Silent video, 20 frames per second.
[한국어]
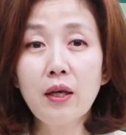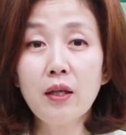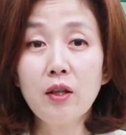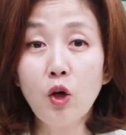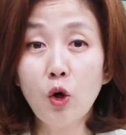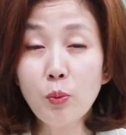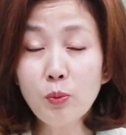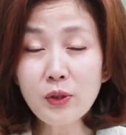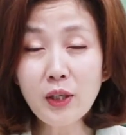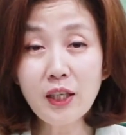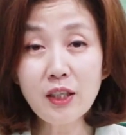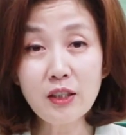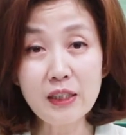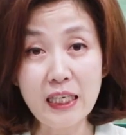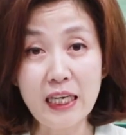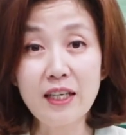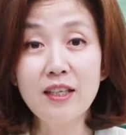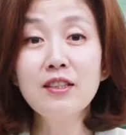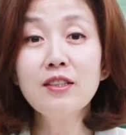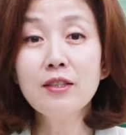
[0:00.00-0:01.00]
게 너무나
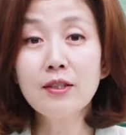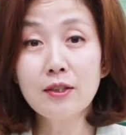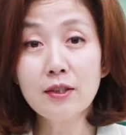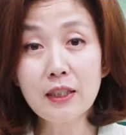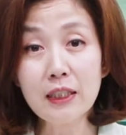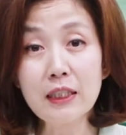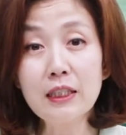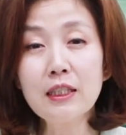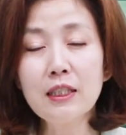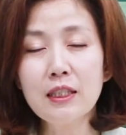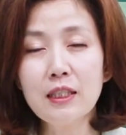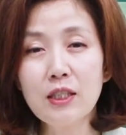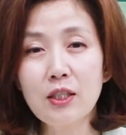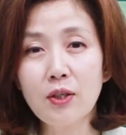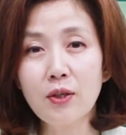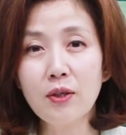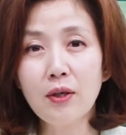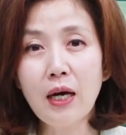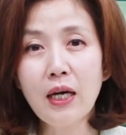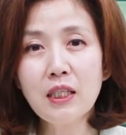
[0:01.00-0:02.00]
자연스러운
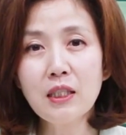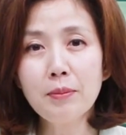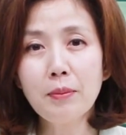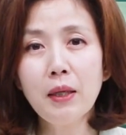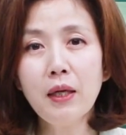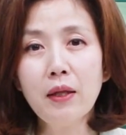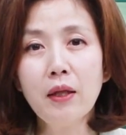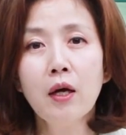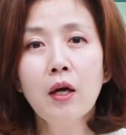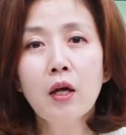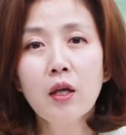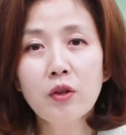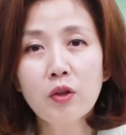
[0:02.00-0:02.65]
이치죠 하지만